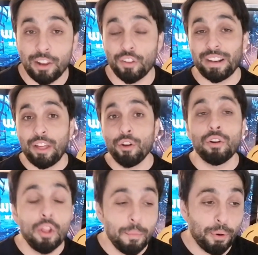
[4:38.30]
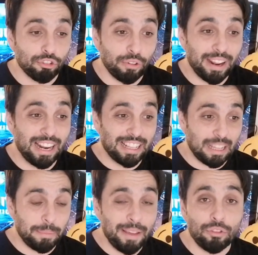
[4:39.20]
que el ordenador por
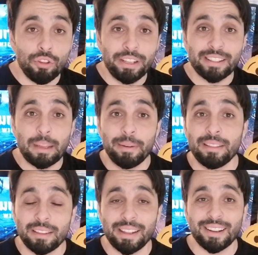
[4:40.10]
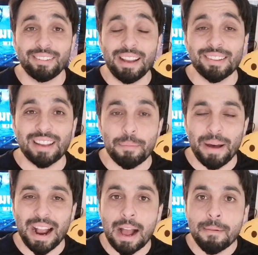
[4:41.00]
sobrecalentamiento directamente te clasea, se
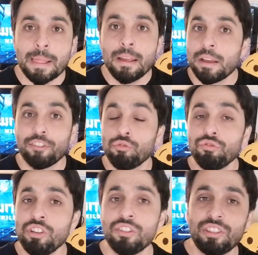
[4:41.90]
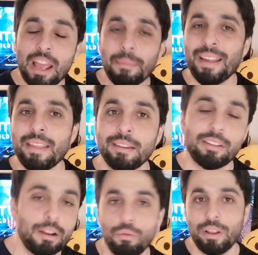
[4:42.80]
apaga es un sistema de
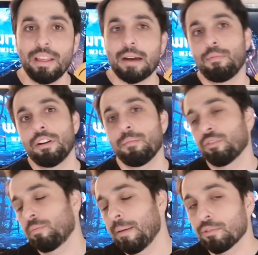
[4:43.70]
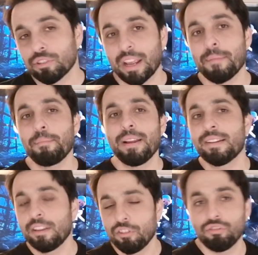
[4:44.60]
seguridad. Bueno, pues vemos que en
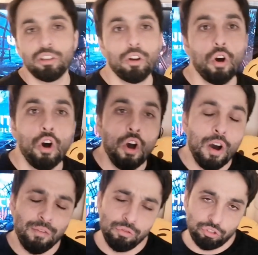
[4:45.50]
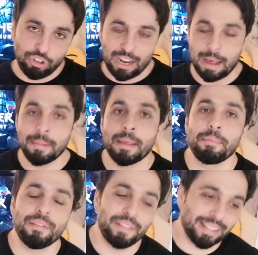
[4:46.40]
PlayStation 5 funciona
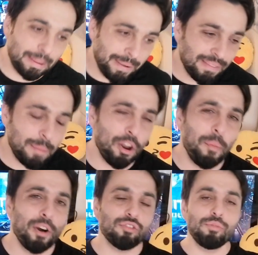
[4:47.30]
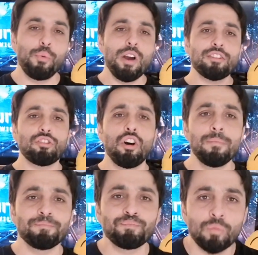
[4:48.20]
perfectamente. Pero por
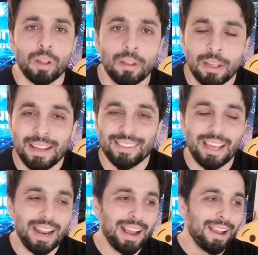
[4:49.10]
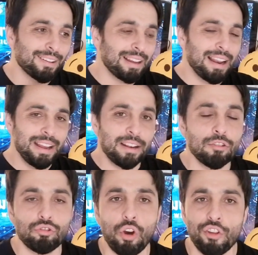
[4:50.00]
supuesto, tienen que
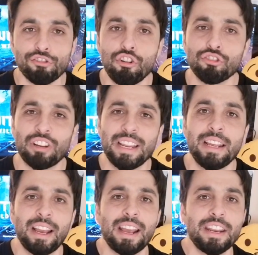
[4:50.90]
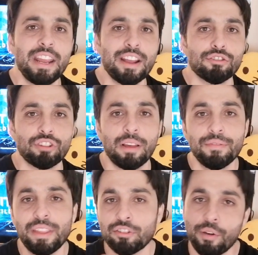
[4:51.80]
salir todos los ingenieros
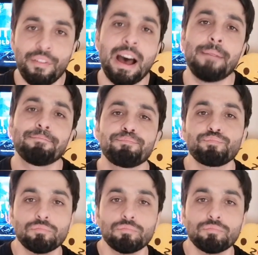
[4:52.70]
de sofá,